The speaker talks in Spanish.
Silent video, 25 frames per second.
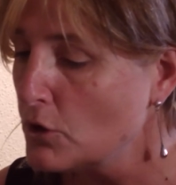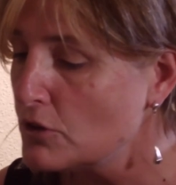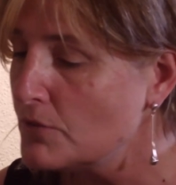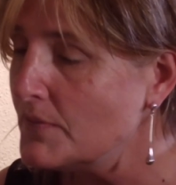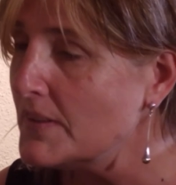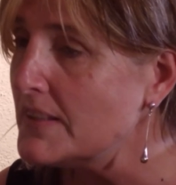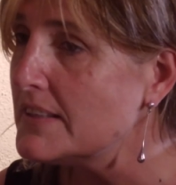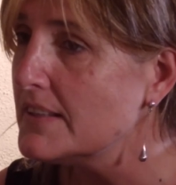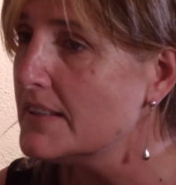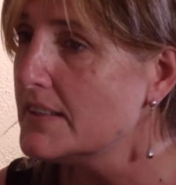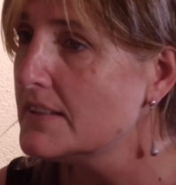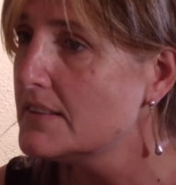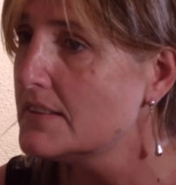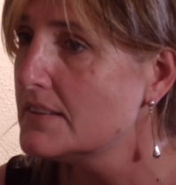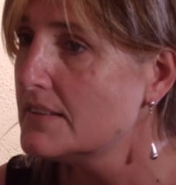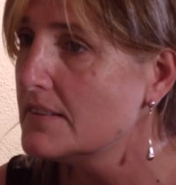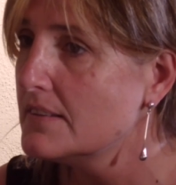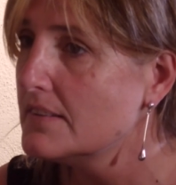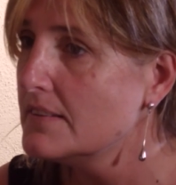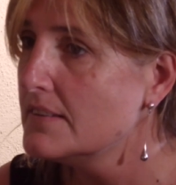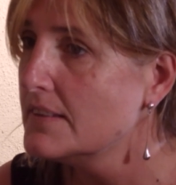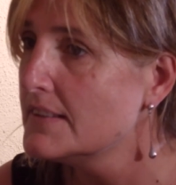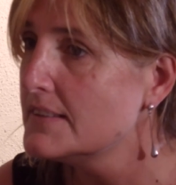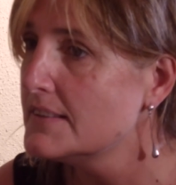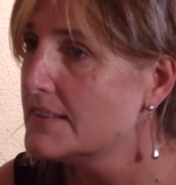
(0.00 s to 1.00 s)
pocos meses,
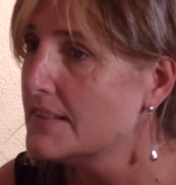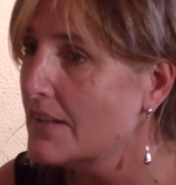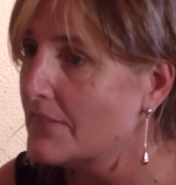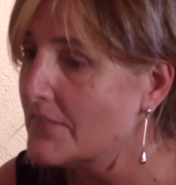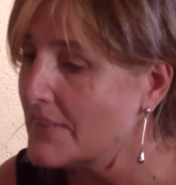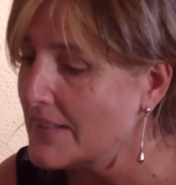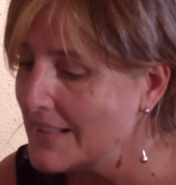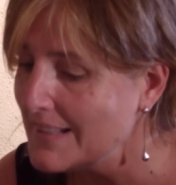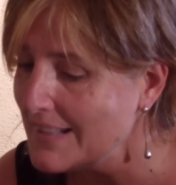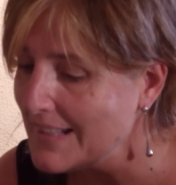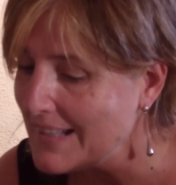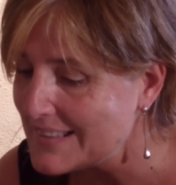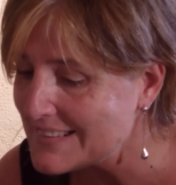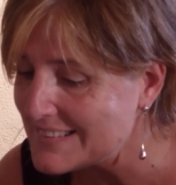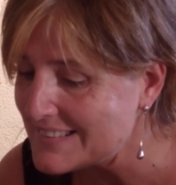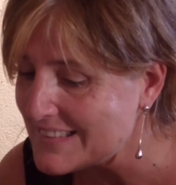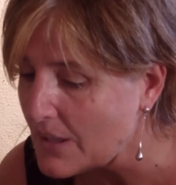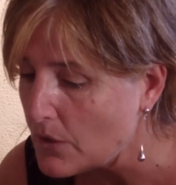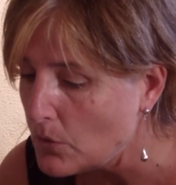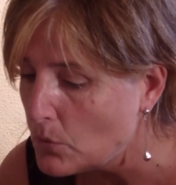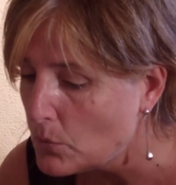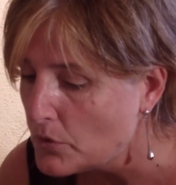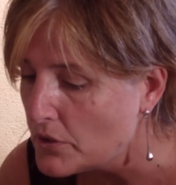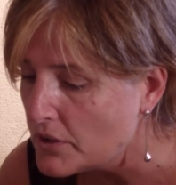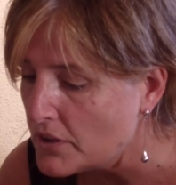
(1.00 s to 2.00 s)
desde abril
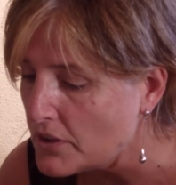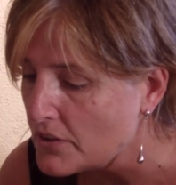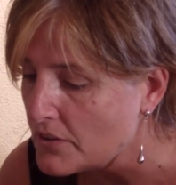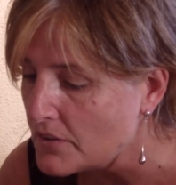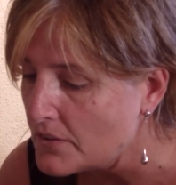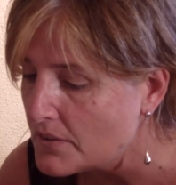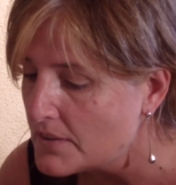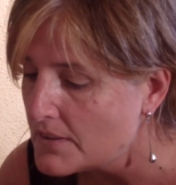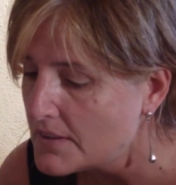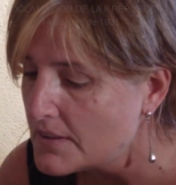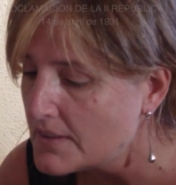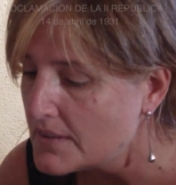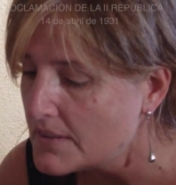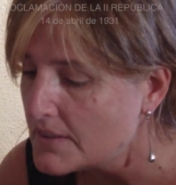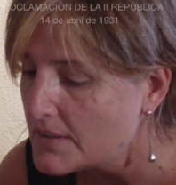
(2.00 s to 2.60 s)
hasta junio.